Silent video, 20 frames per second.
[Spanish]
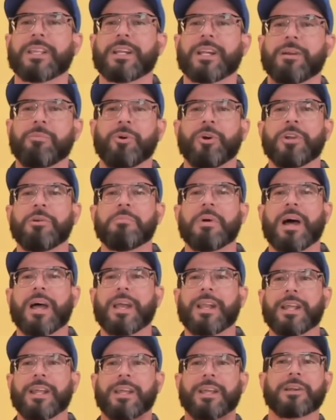tenemos
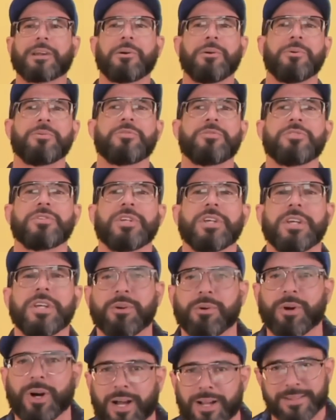imágenes
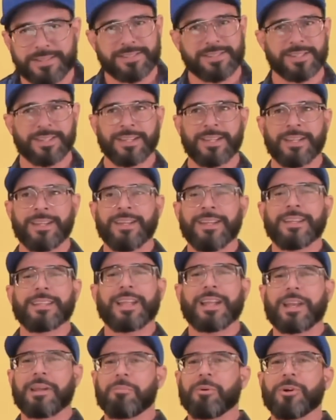exclusivas.
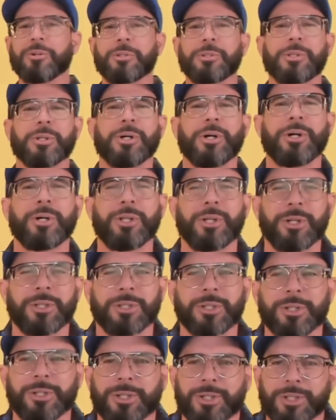Tenemos todo,
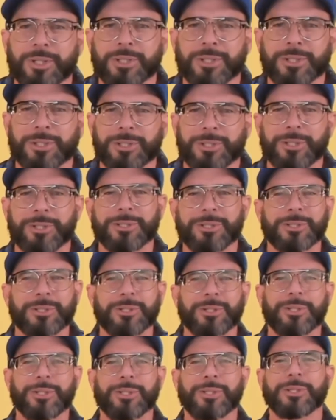todo, todo,
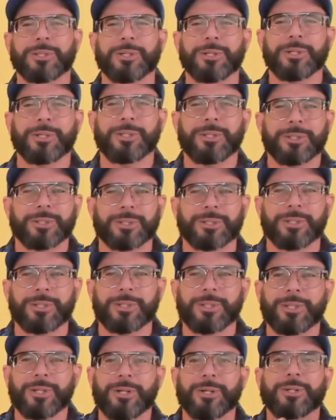todo, todo,
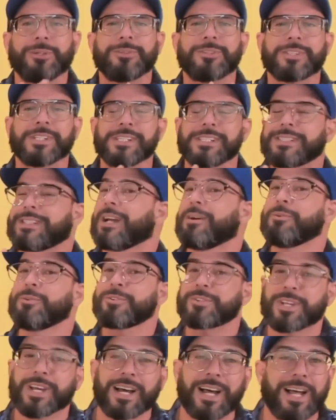todo lo que usted está
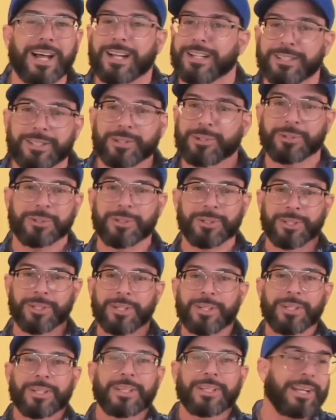buscando.
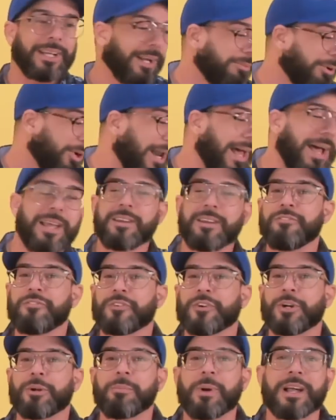Tenemos las
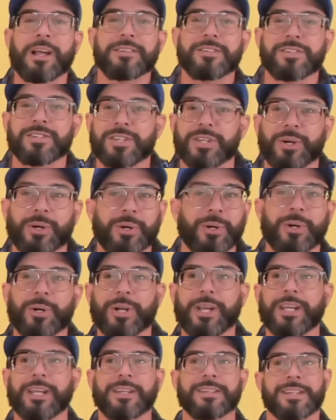
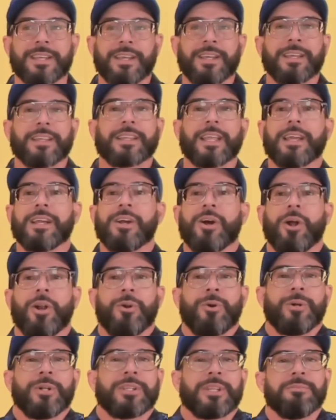informaciones. Tengo
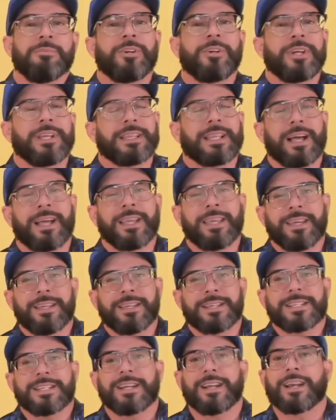el último detalle
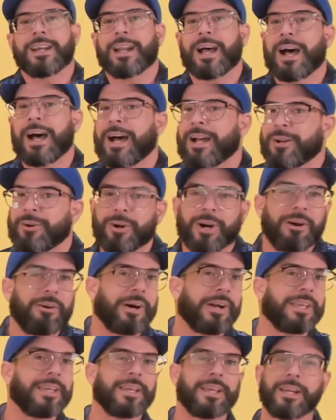de Serrano,
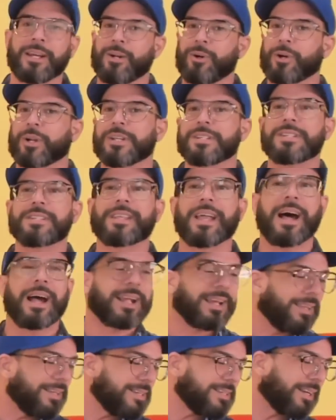caballero, que está,
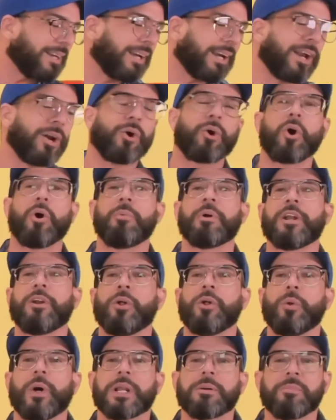que dicen que no come, que
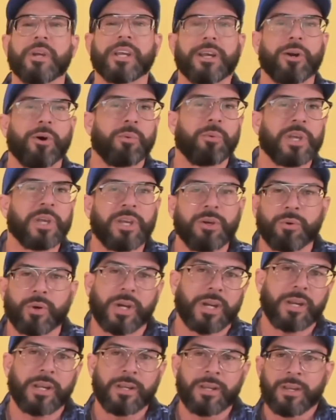no duerme, que no
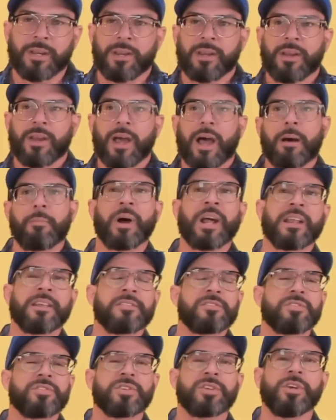vive.
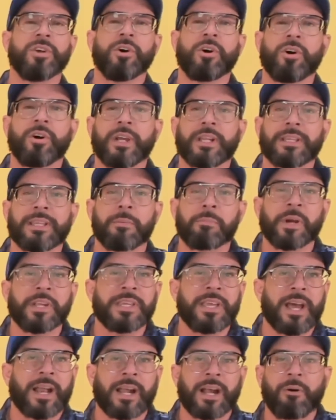Amaneció esta
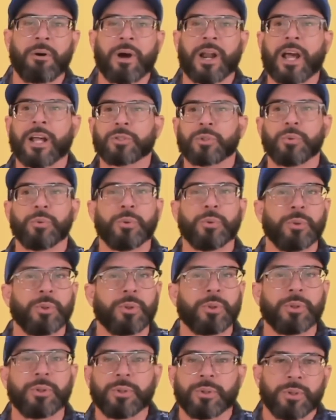mañana en
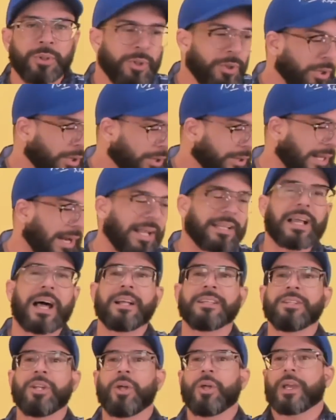Habanatur,
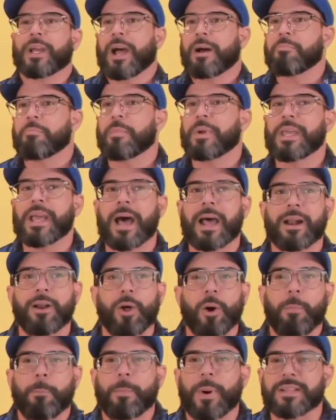tratando de cambiar
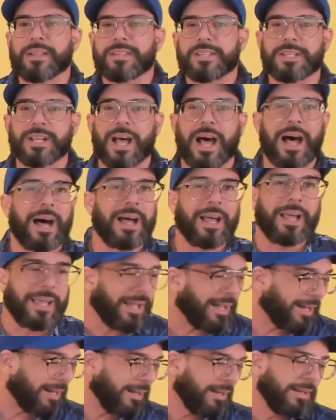los
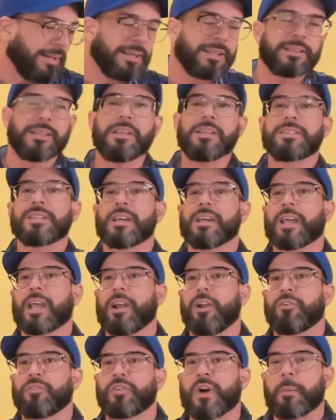pasajes Dicen que
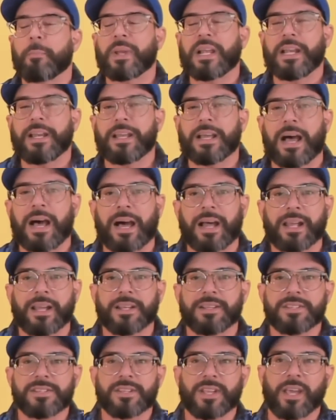los
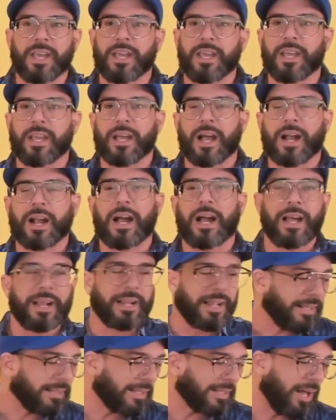familiares eh, acá
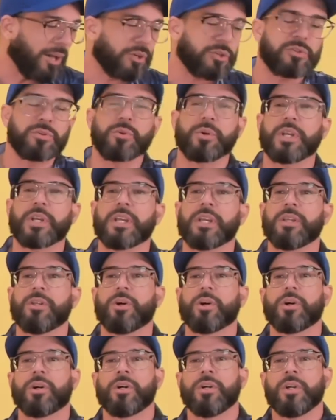en Estados
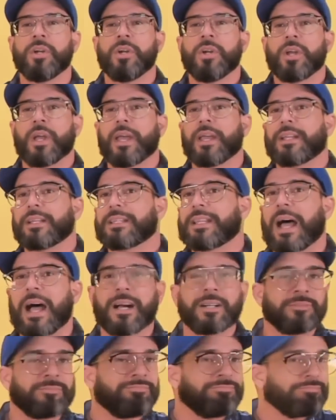Unidos
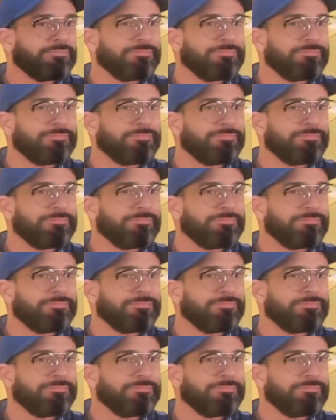están